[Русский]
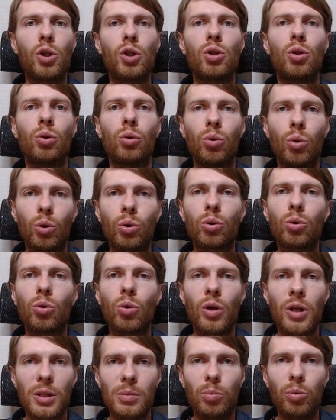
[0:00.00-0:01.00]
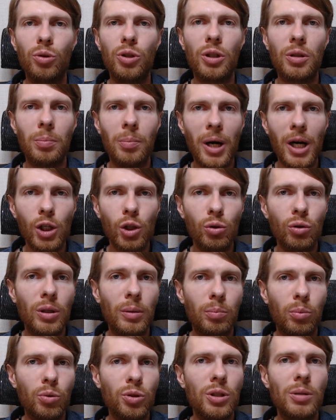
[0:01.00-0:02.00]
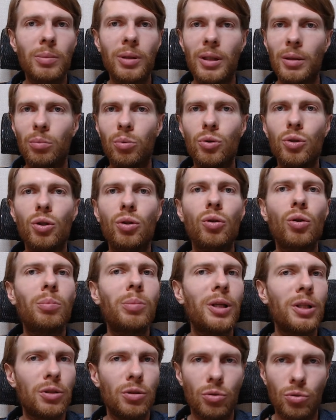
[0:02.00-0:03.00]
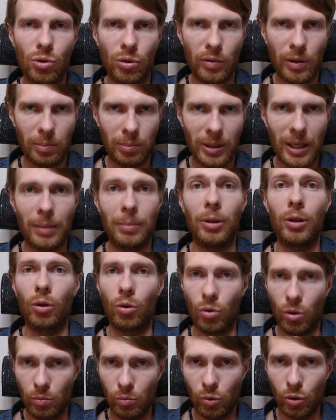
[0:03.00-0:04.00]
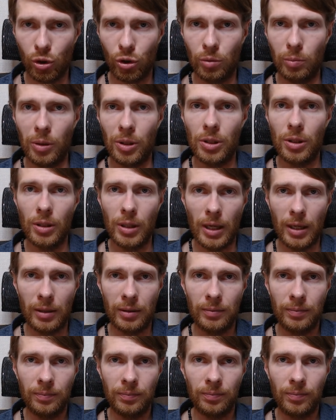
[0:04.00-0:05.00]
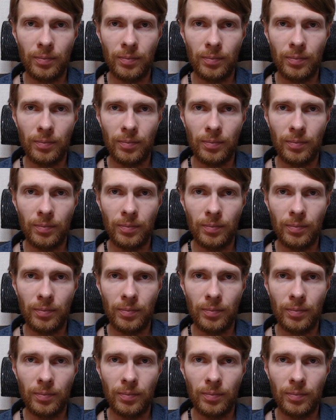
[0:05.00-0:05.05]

что тот, кто разбудит Машу, допустим, это будет ее близнецовое пламя. Такое может быть, да.